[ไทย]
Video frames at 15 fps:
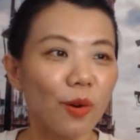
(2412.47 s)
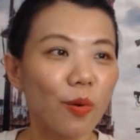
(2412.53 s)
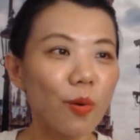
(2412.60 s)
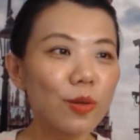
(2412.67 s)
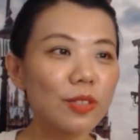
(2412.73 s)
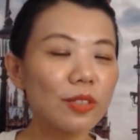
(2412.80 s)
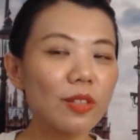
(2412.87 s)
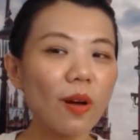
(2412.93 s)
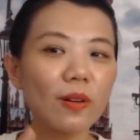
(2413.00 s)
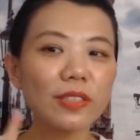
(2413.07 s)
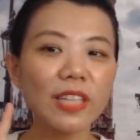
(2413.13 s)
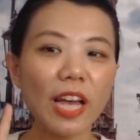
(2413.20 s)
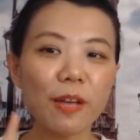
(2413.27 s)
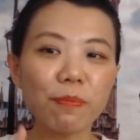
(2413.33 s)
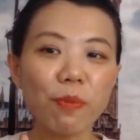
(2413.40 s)
คุณจะต้อง
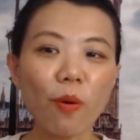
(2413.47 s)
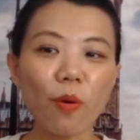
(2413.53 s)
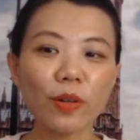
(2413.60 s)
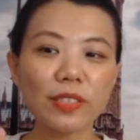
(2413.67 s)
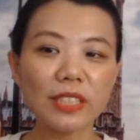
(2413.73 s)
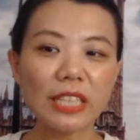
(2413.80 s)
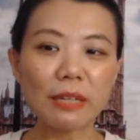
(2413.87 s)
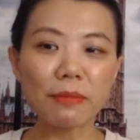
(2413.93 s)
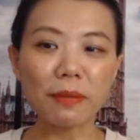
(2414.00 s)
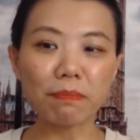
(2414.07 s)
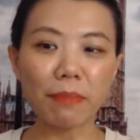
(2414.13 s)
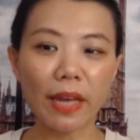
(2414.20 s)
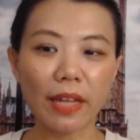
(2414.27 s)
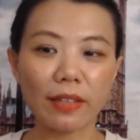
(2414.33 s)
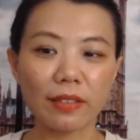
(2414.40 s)
ใช้โพสต์ที่มัน
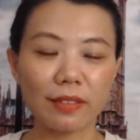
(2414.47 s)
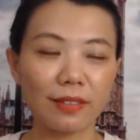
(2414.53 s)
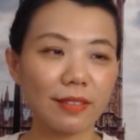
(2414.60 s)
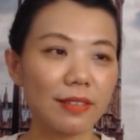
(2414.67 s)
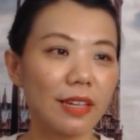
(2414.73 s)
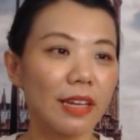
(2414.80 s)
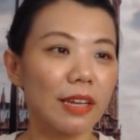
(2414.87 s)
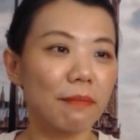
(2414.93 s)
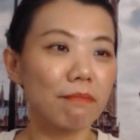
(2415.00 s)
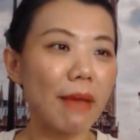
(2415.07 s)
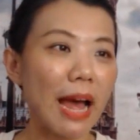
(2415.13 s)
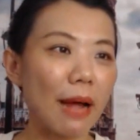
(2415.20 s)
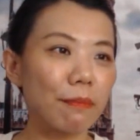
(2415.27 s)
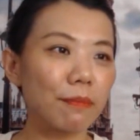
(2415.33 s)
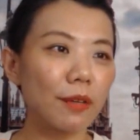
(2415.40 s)
เป็นแบ
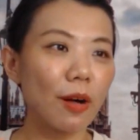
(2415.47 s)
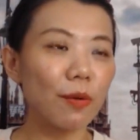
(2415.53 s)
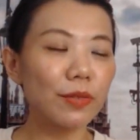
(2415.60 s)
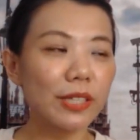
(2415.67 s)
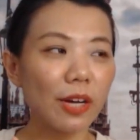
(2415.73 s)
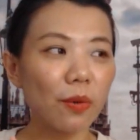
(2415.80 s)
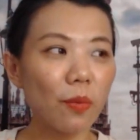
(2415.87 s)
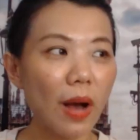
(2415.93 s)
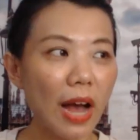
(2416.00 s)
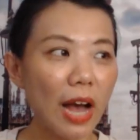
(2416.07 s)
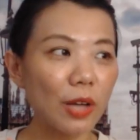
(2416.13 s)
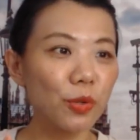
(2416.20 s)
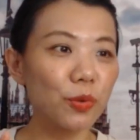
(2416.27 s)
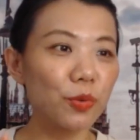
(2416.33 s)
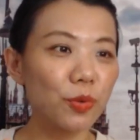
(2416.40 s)
บเขาเรียกว่า
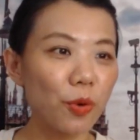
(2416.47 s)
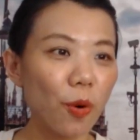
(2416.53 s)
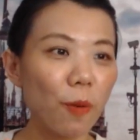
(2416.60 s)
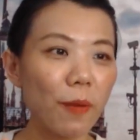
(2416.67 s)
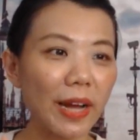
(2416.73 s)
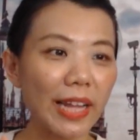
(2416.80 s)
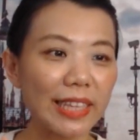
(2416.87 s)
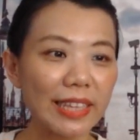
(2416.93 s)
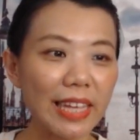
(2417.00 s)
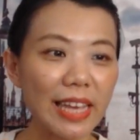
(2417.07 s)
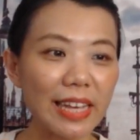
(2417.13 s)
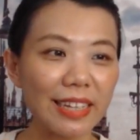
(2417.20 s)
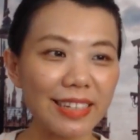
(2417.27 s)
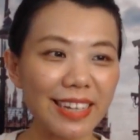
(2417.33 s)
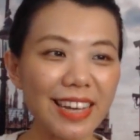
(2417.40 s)
Neuro
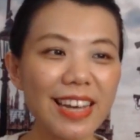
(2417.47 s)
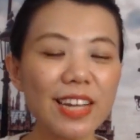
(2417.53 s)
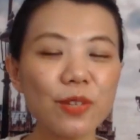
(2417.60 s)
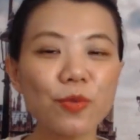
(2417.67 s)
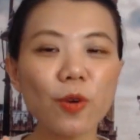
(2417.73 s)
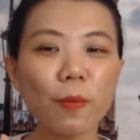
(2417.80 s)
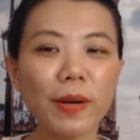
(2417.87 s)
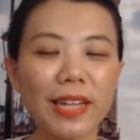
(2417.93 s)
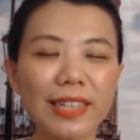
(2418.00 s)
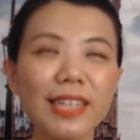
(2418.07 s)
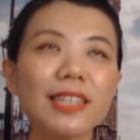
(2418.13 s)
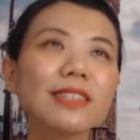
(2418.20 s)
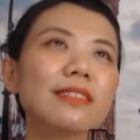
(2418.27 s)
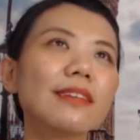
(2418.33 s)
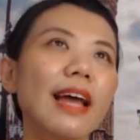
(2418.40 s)
Marketing อ่ะ Neuro
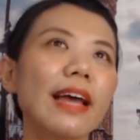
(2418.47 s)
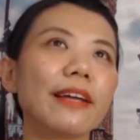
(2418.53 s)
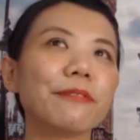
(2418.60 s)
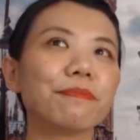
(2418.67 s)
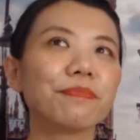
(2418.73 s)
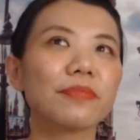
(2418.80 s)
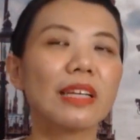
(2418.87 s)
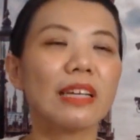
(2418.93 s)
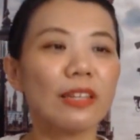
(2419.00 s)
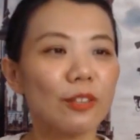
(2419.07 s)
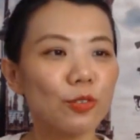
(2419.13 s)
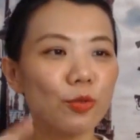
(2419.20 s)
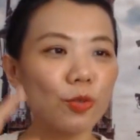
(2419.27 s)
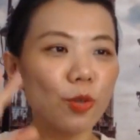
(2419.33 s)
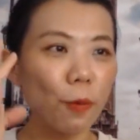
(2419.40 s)
Marketing คืออะไร
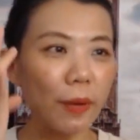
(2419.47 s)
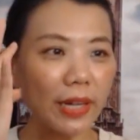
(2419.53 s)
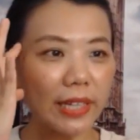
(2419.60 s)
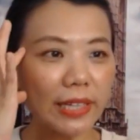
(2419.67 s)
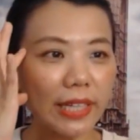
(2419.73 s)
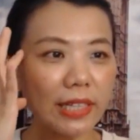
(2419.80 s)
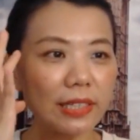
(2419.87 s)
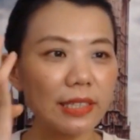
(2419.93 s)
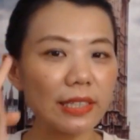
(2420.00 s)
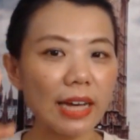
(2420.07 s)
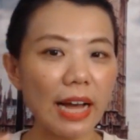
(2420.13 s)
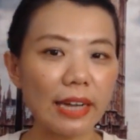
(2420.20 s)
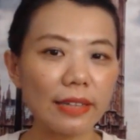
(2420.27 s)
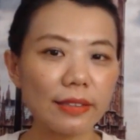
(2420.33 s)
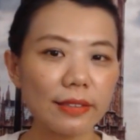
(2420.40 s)
Neuro Marketing คือ
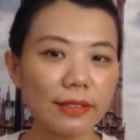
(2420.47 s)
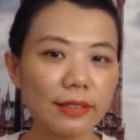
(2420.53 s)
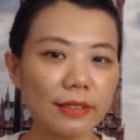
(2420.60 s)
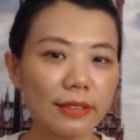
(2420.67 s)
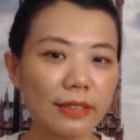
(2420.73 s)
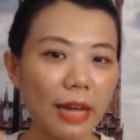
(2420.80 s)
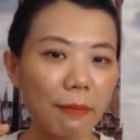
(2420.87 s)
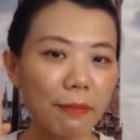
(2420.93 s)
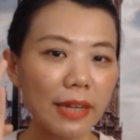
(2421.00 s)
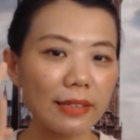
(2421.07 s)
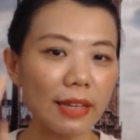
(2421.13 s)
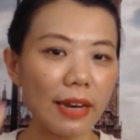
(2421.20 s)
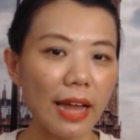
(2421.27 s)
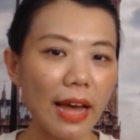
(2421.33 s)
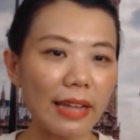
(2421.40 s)
การทำการ
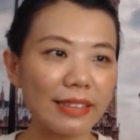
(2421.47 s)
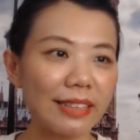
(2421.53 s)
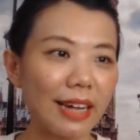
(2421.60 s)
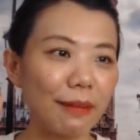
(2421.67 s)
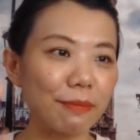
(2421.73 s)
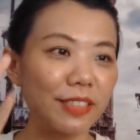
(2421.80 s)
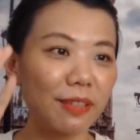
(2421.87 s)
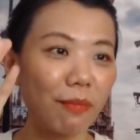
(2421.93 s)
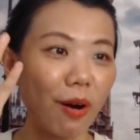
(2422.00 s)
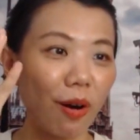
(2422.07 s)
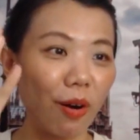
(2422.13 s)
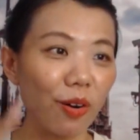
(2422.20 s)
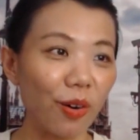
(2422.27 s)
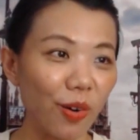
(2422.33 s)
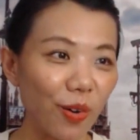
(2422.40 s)
ตลาดกับสมอ
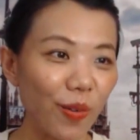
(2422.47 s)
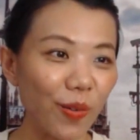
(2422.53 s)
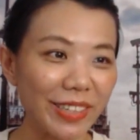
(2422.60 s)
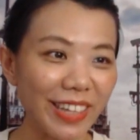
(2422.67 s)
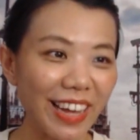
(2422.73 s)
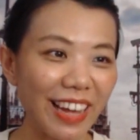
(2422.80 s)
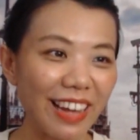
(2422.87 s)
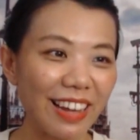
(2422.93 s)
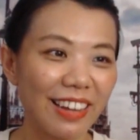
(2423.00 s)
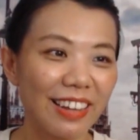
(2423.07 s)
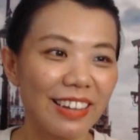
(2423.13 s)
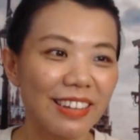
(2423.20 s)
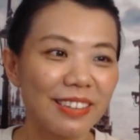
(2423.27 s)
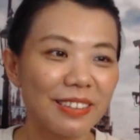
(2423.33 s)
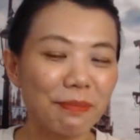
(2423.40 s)
งของคนค่ะ
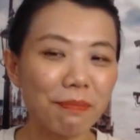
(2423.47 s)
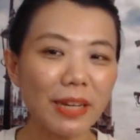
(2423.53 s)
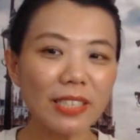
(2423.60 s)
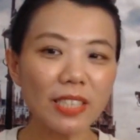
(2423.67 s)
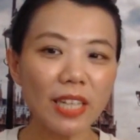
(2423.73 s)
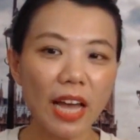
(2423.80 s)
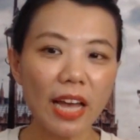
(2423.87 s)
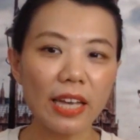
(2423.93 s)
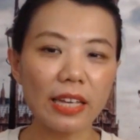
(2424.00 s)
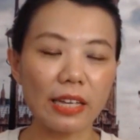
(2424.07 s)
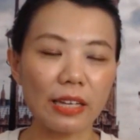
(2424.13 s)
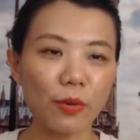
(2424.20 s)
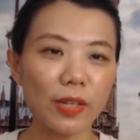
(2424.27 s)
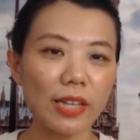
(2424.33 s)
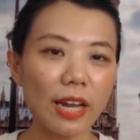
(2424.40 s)
ไม่ใช่
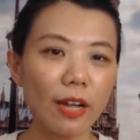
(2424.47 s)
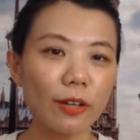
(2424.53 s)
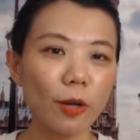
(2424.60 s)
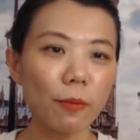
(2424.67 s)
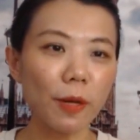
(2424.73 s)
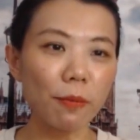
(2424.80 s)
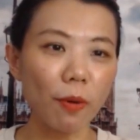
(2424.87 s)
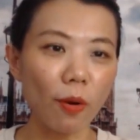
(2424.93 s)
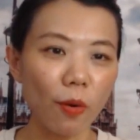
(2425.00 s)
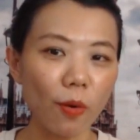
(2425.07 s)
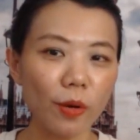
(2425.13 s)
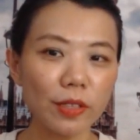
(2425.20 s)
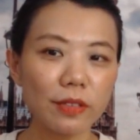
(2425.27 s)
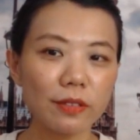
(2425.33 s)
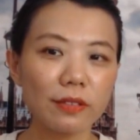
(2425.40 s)
วันนี้เราต้องไปโพ
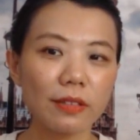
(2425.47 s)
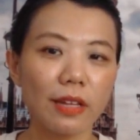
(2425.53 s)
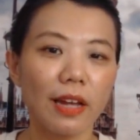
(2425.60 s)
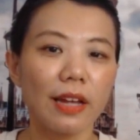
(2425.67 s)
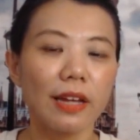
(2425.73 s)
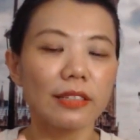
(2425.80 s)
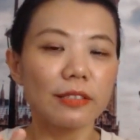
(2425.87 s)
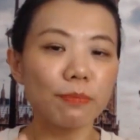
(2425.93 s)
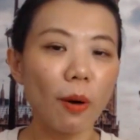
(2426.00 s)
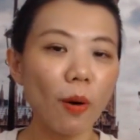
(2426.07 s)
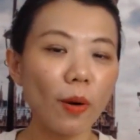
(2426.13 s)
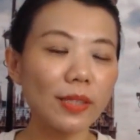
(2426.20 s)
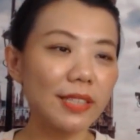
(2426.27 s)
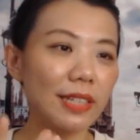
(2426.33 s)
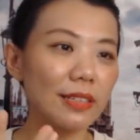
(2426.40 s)
สต์โพ
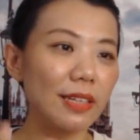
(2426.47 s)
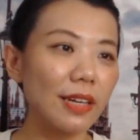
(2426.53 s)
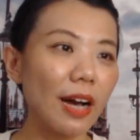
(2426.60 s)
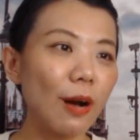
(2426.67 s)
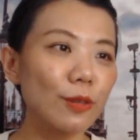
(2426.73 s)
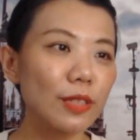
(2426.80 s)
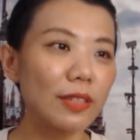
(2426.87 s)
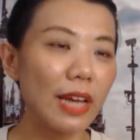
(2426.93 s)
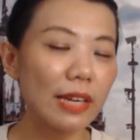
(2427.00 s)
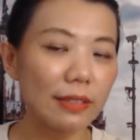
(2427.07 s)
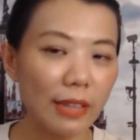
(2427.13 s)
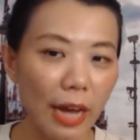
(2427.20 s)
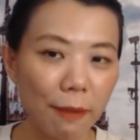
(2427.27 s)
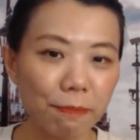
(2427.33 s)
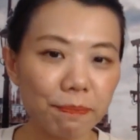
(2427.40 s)
สต์สิ่งที่เขาจะได้
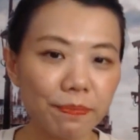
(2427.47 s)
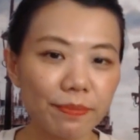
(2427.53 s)
รับ